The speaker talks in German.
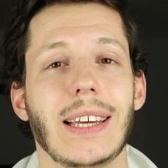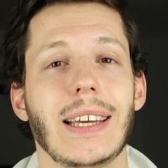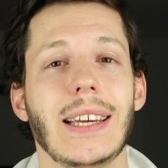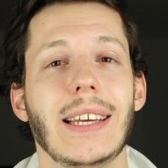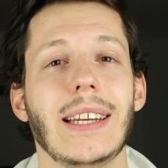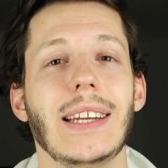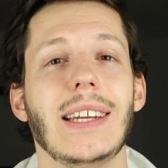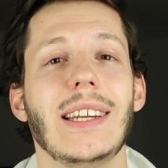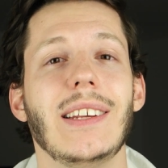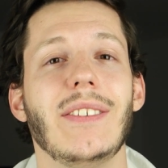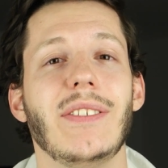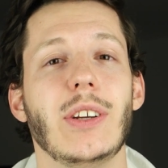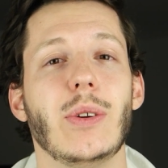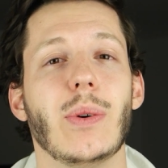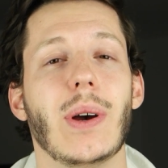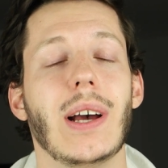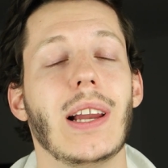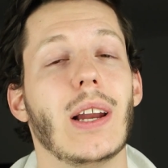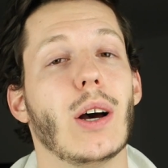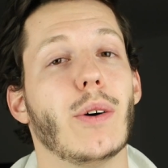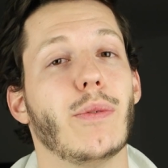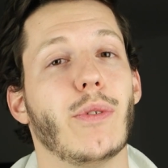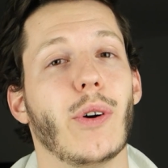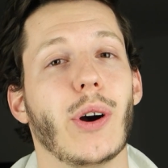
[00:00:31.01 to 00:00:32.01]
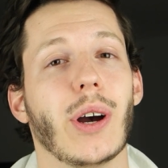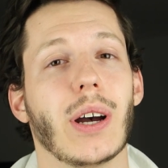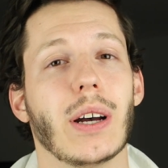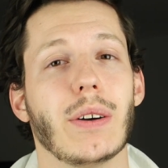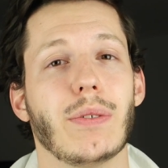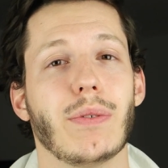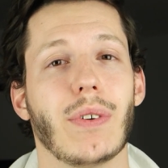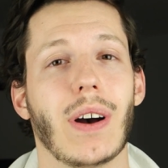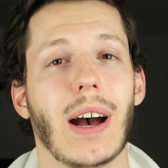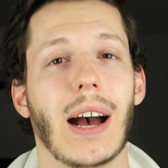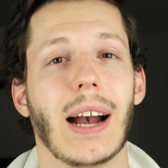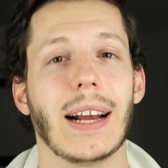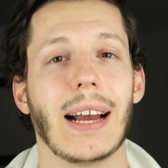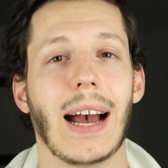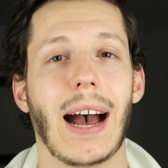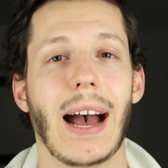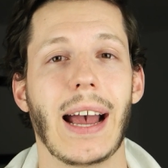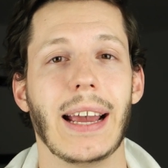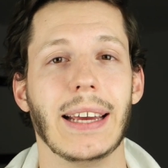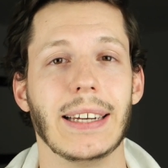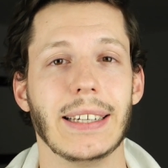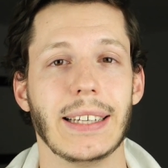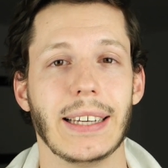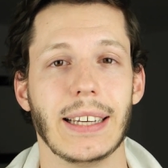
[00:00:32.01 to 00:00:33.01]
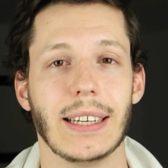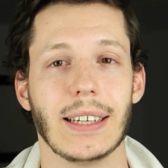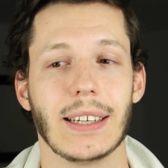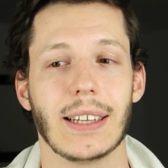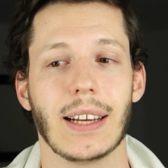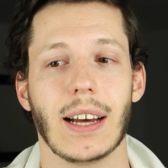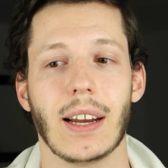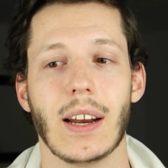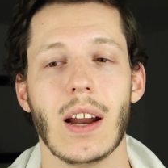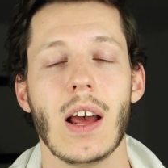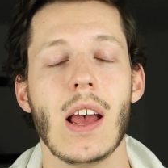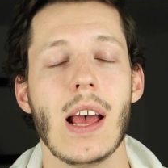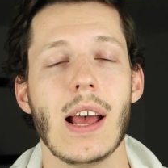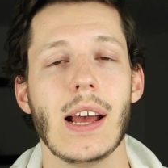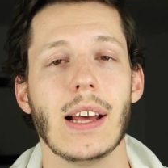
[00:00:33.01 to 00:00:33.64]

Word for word: individuell auf eure Fragen eingehen kann.